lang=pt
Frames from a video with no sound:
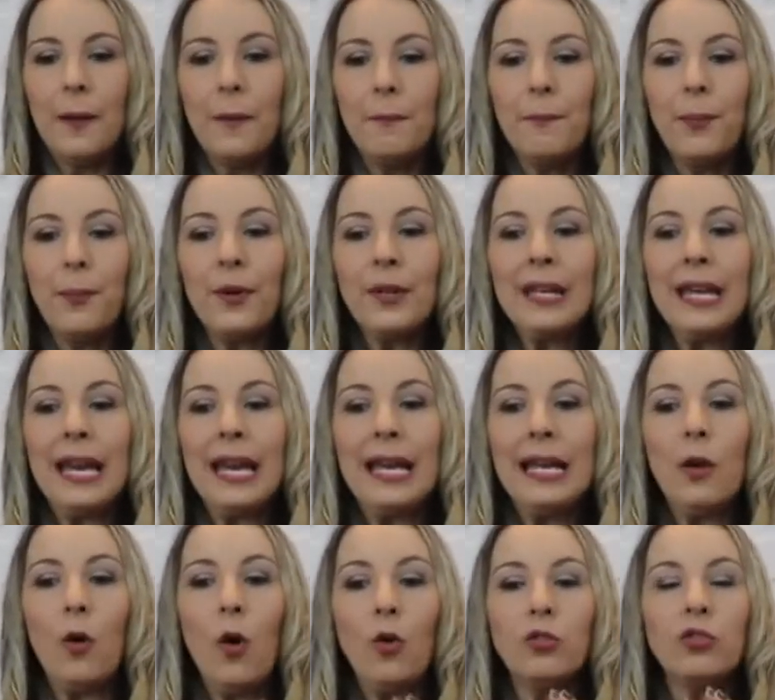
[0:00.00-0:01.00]
Porque
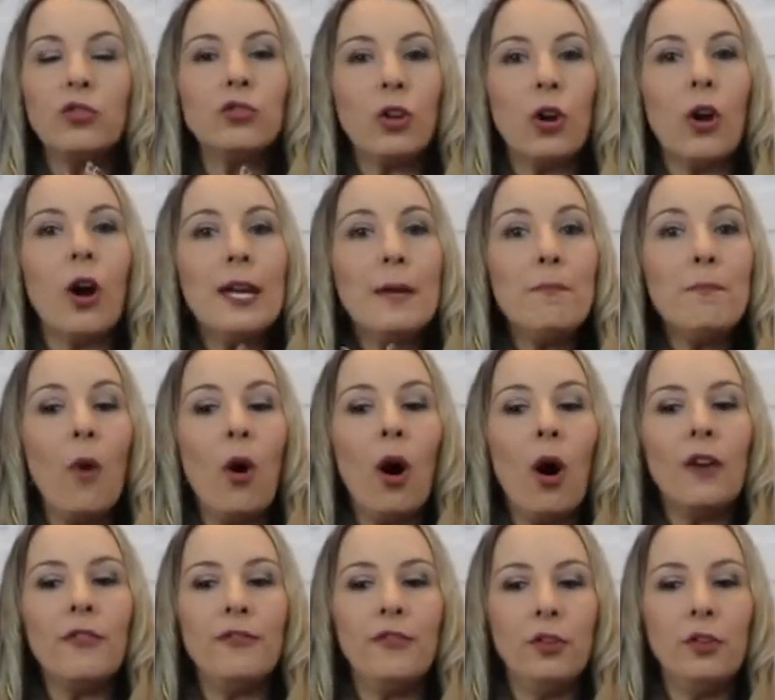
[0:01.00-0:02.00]
ele constrói e
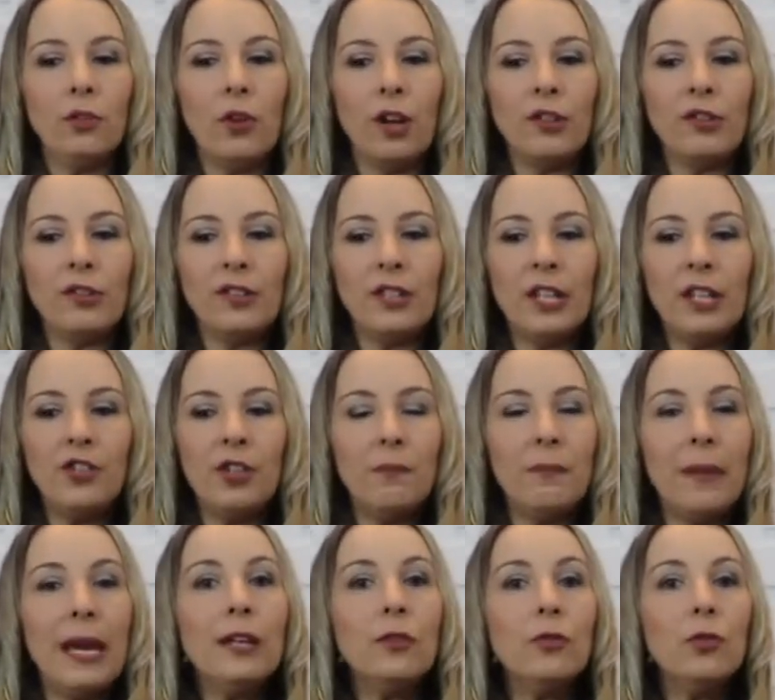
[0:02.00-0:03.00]
move o nosso
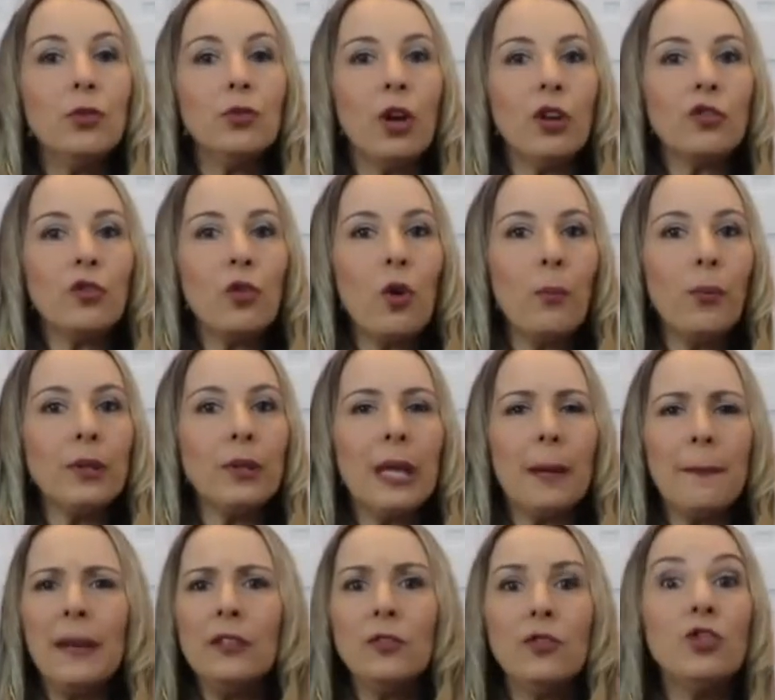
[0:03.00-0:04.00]
sentimento e o nosso
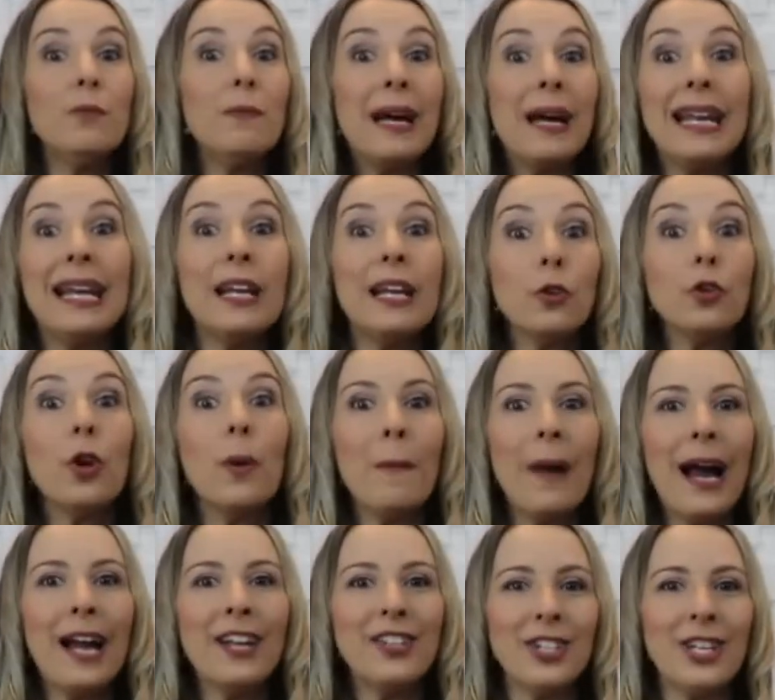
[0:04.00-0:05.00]
comportamento de maneira
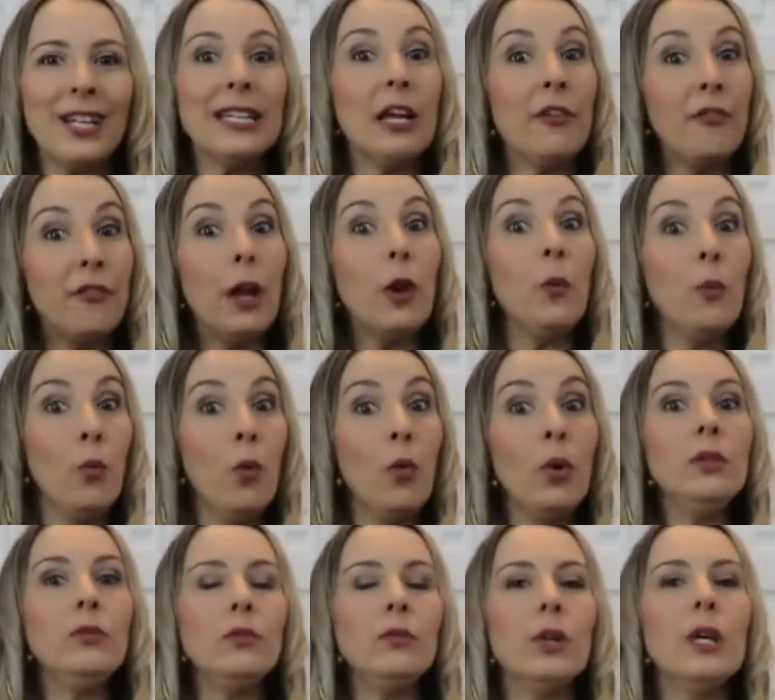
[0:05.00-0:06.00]
automática. Até falo
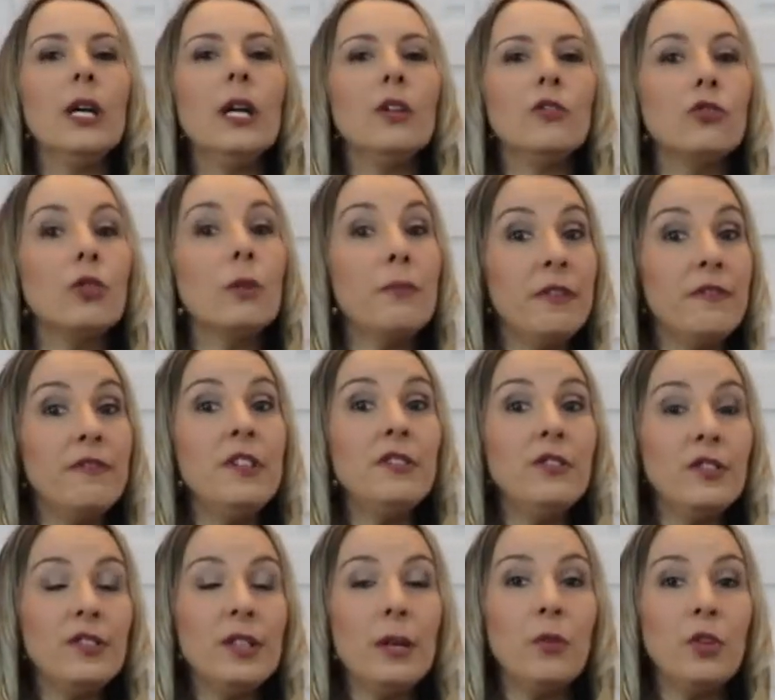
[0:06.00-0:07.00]
muito sobre
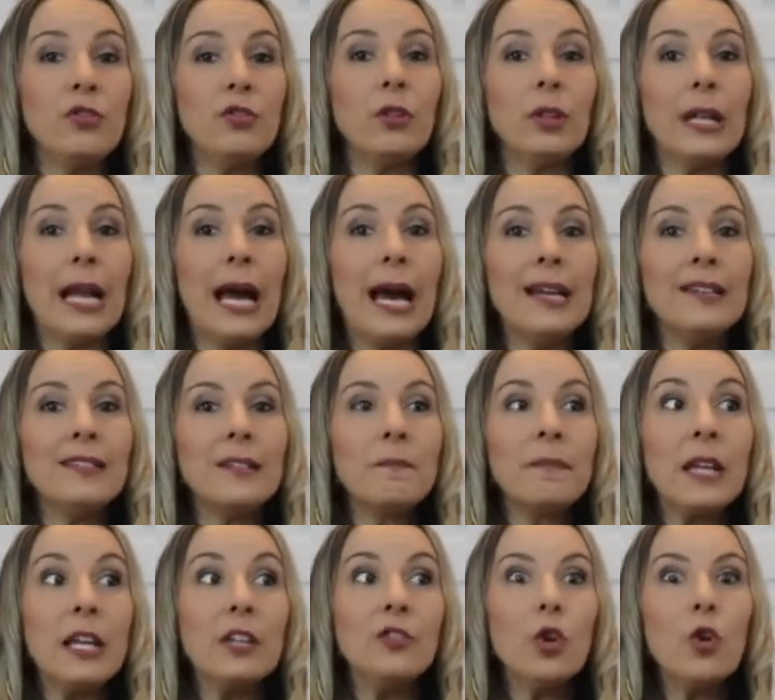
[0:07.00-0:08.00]
vícios emocionais,
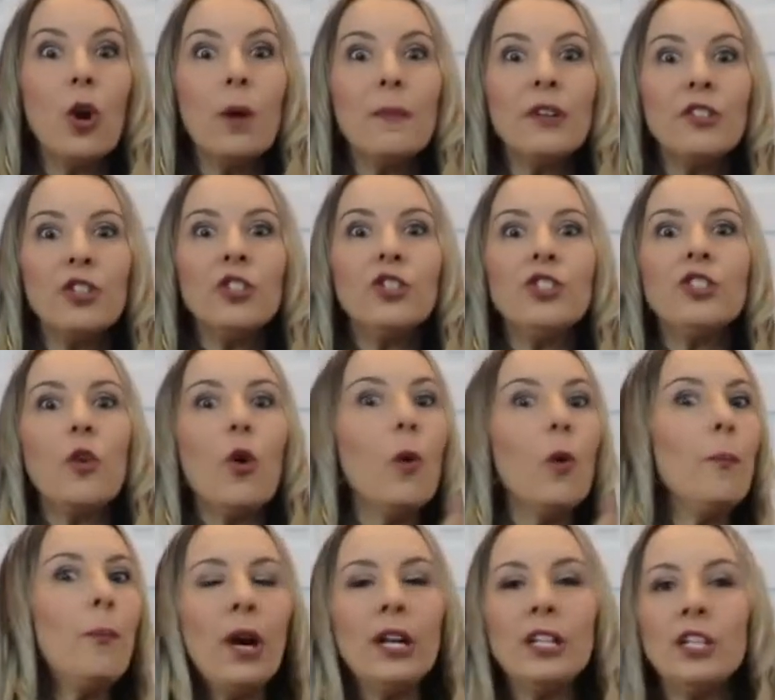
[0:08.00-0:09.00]
de como a gente se
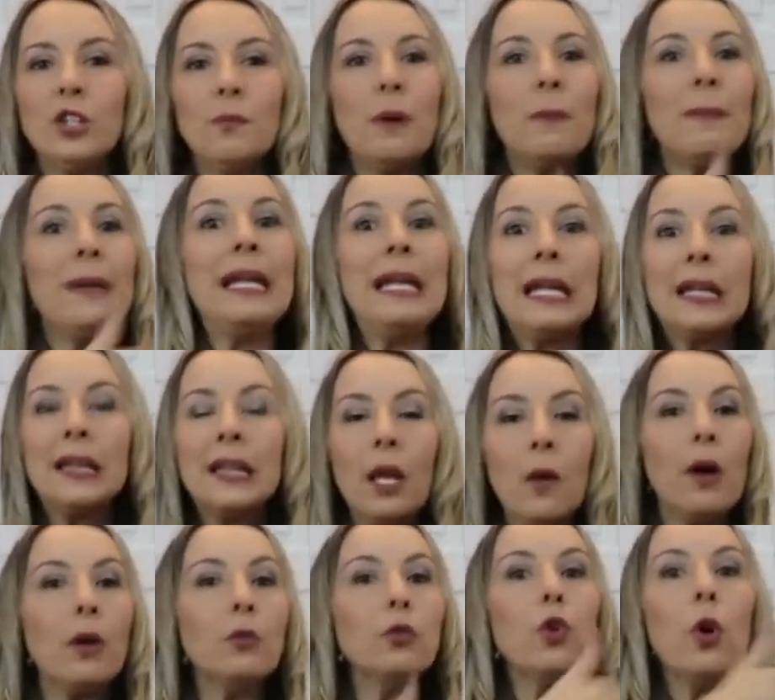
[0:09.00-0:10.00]
comporta de uma maneira
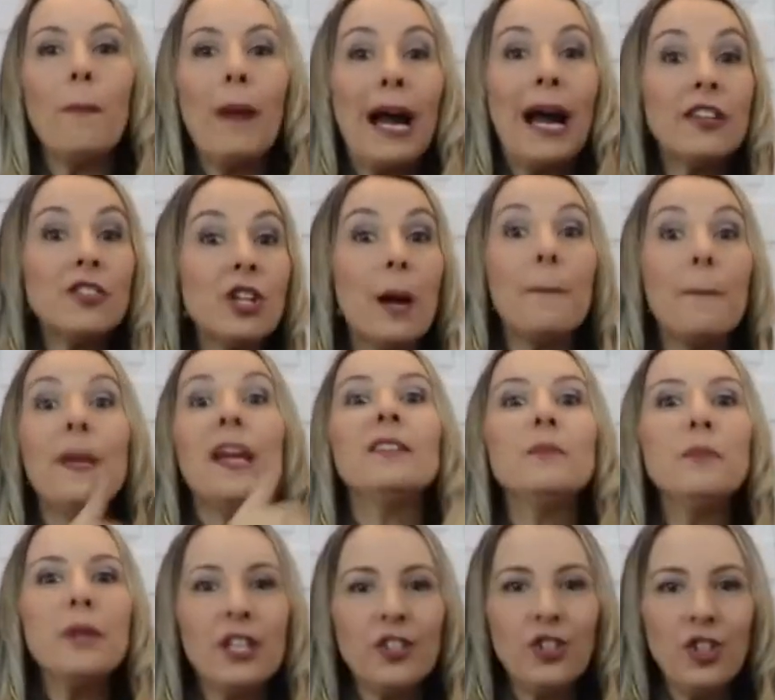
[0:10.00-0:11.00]
tão automática,
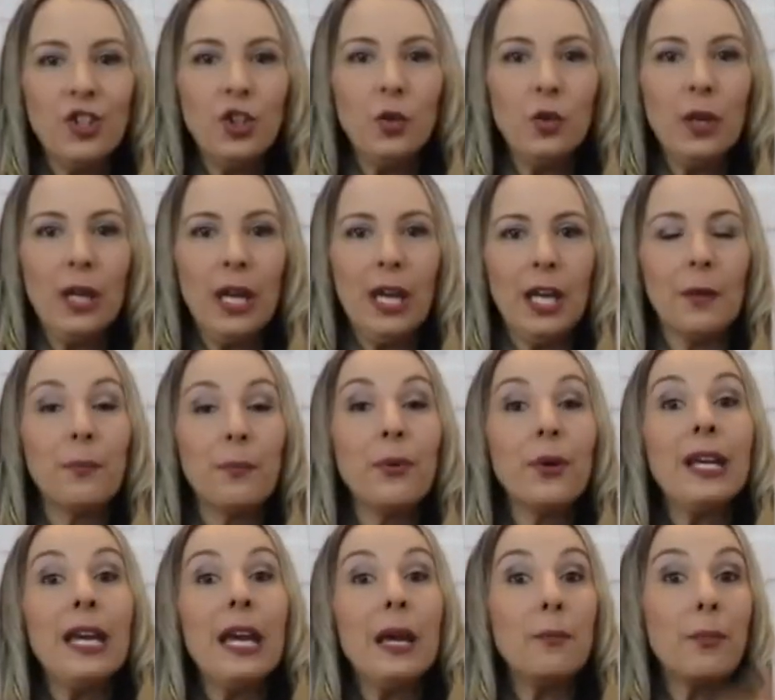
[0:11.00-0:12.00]
mesmo que a gente não queira.
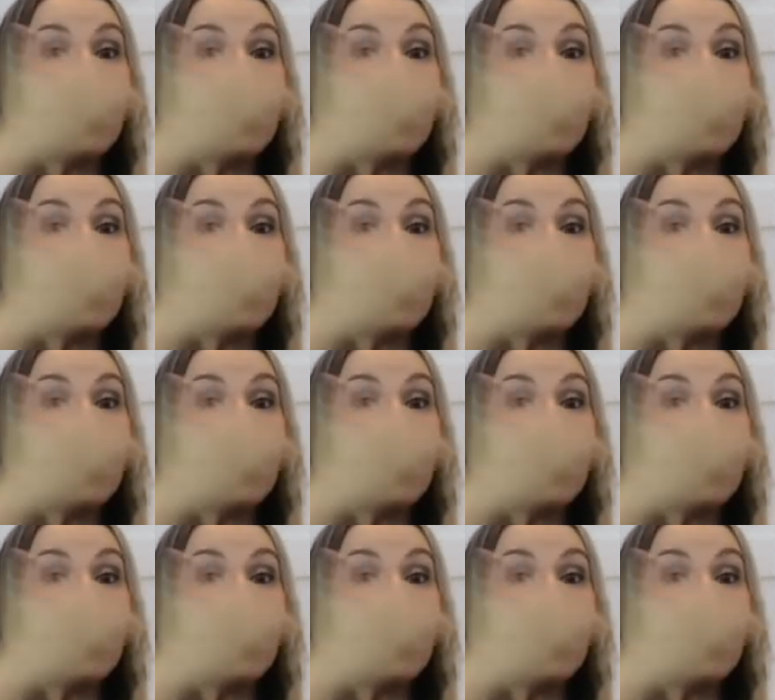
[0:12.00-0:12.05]
Por quê?